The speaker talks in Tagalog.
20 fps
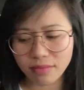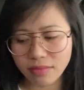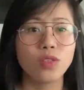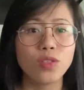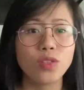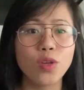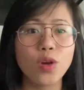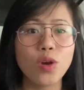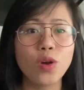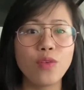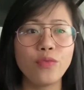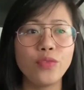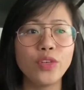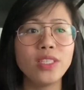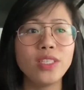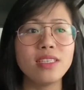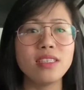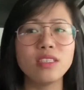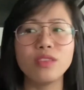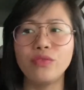So,
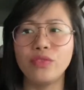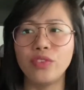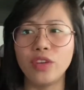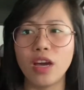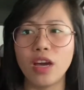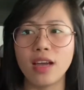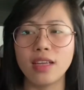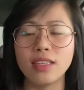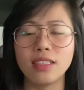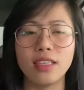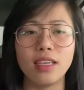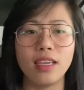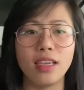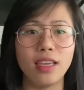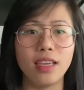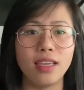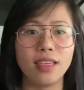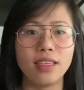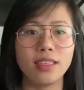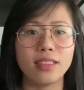for this vlog
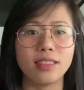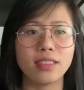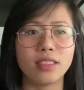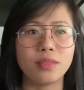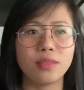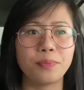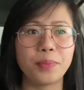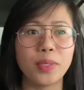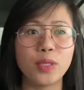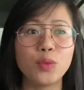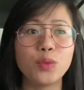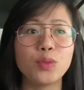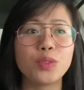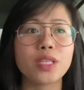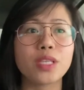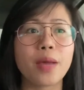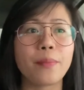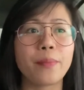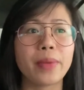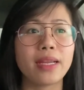is
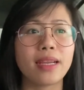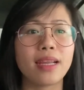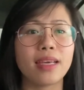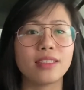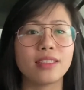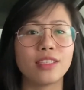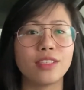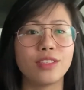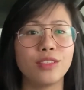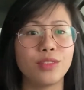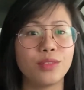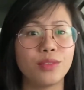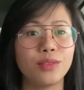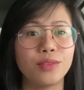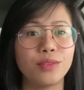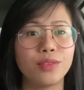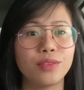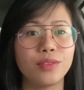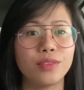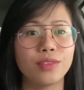pag-uusapan natin
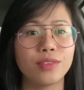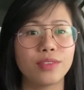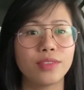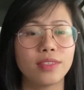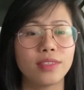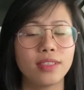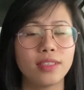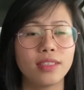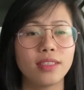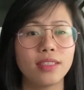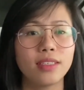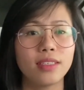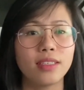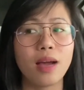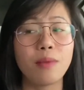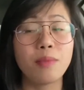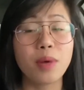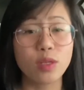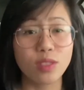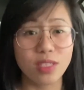yung
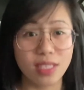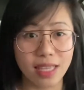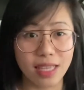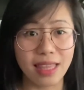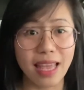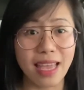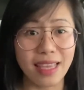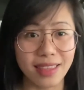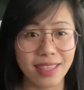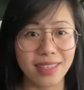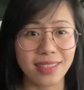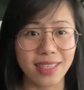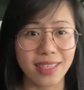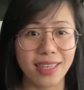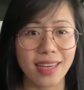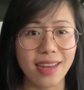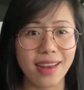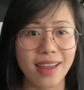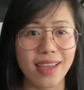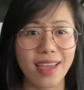about sa title
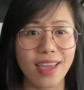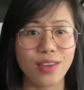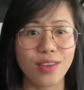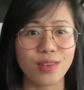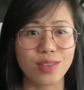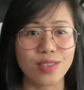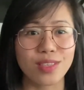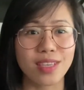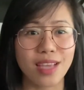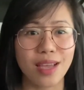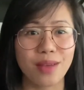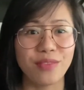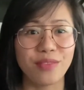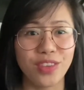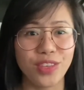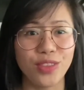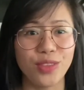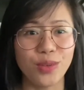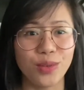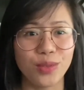na nilagay ko sa
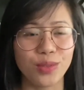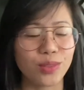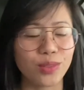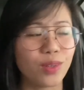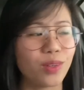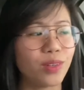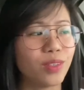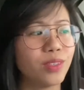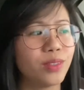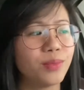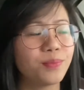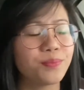video to.